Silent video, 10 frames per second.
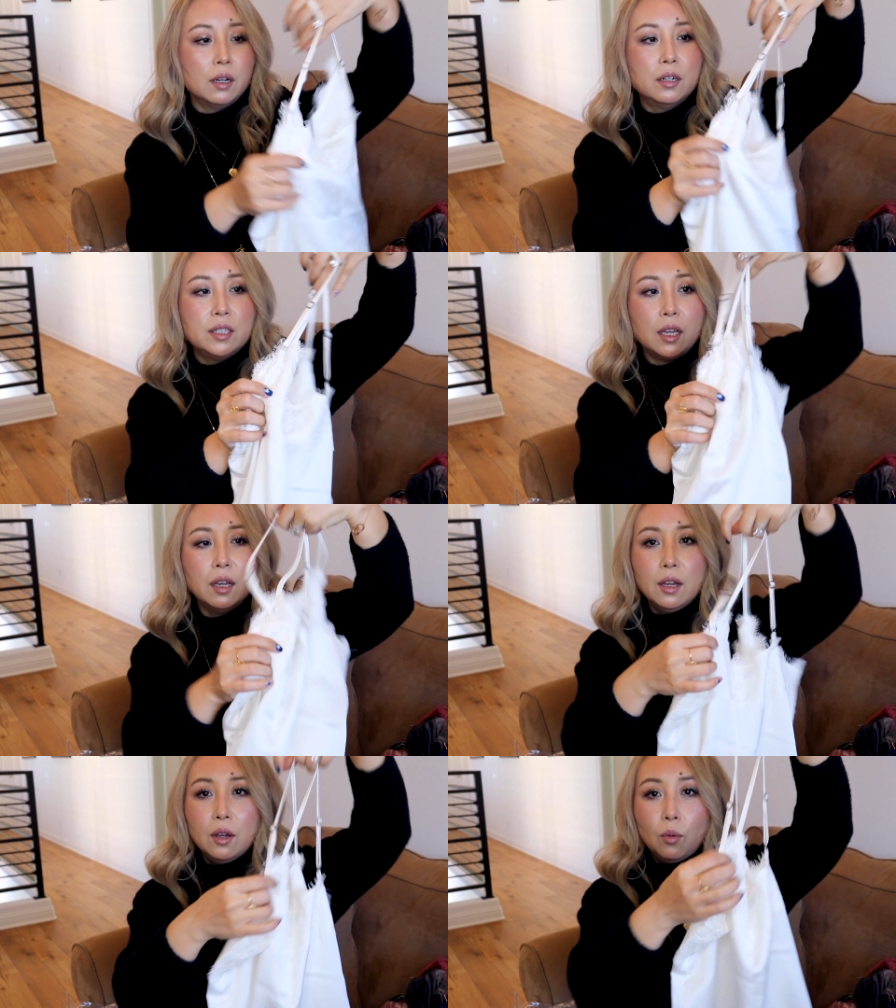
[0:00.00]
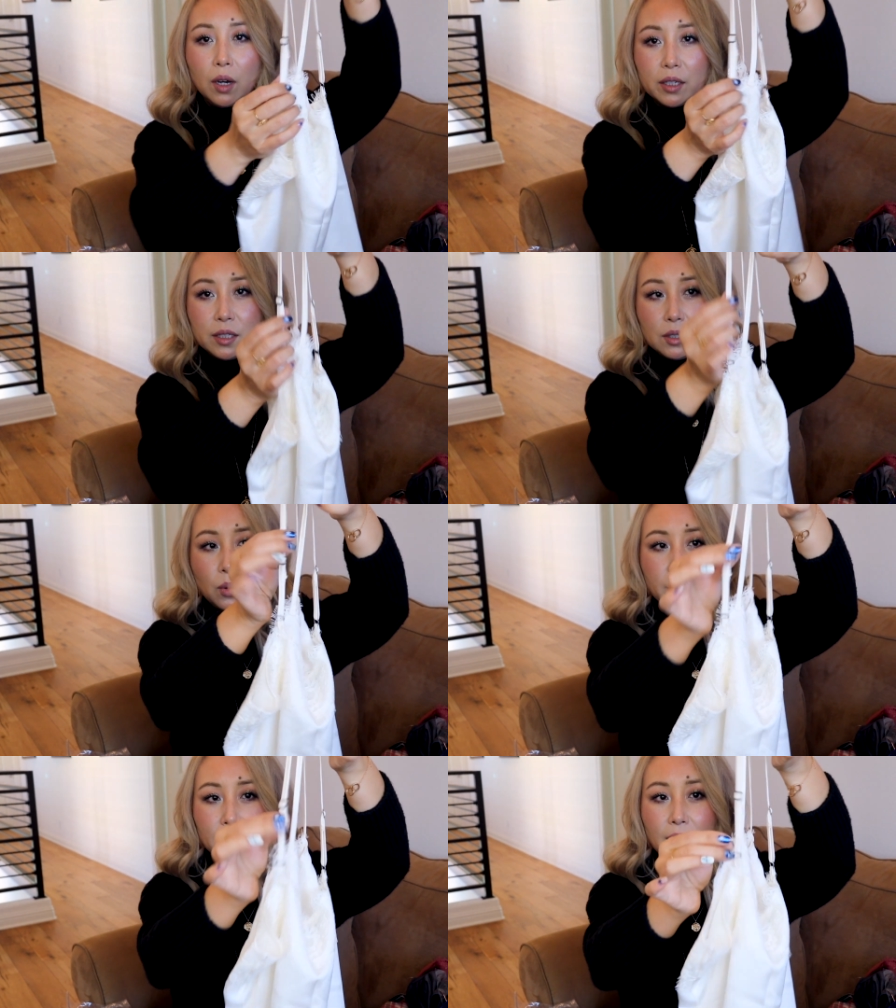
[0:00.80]
而且我很喜
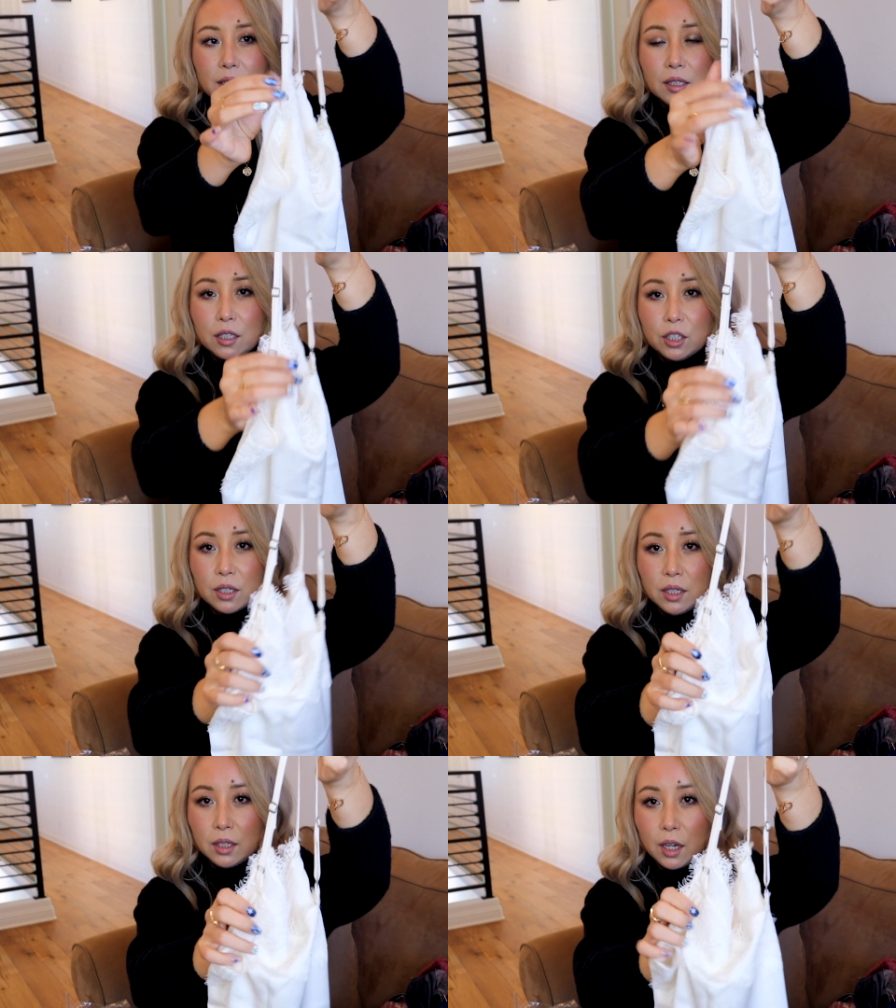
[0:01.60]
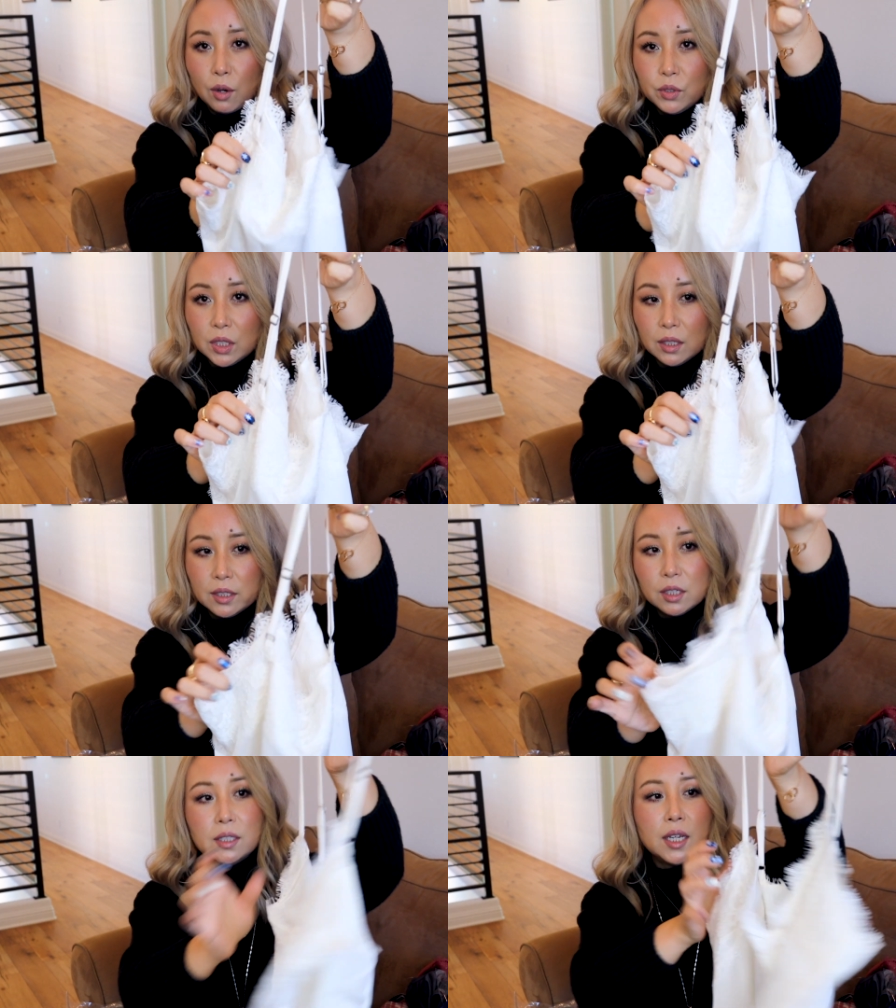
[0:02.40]
欢它这里是可以调节的
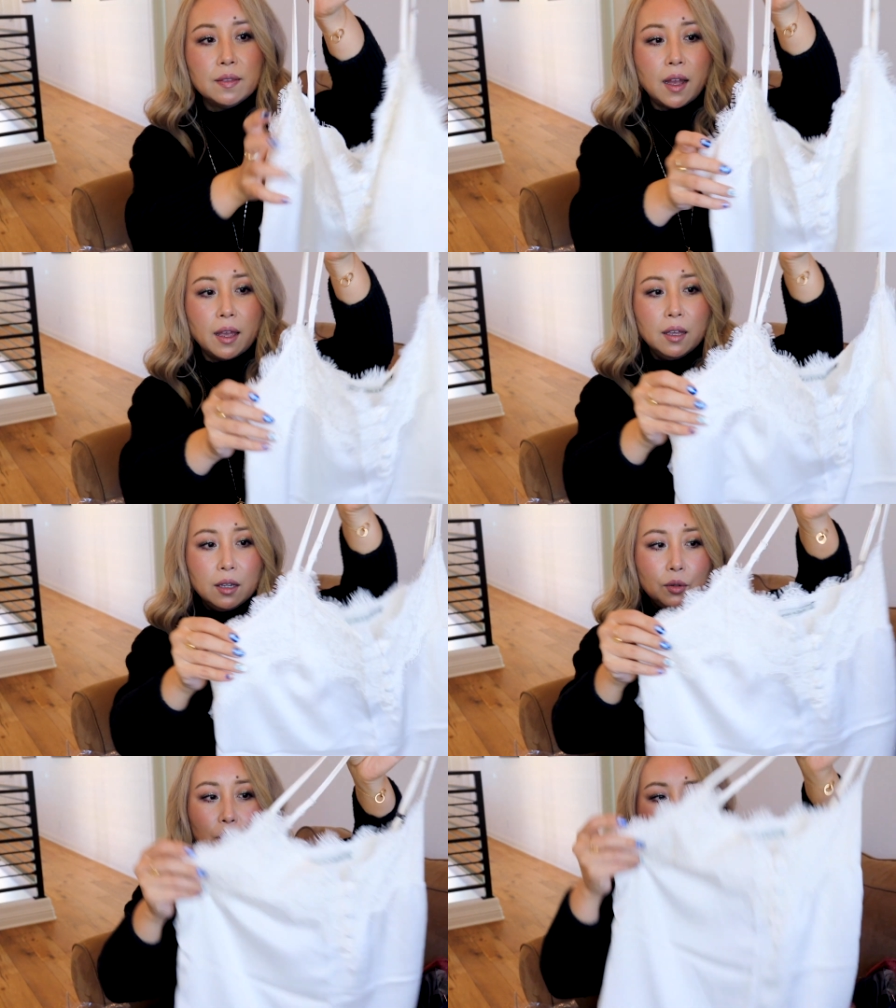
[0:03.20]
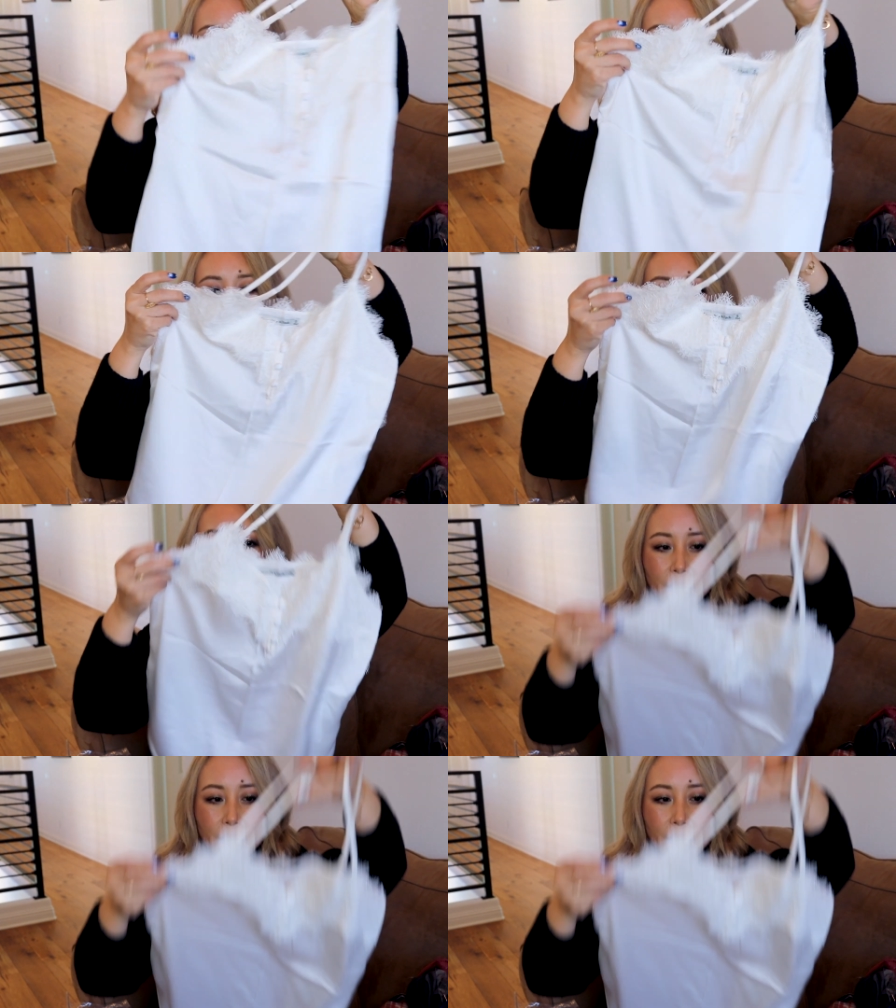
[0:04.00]
这个肩带，因为有的时候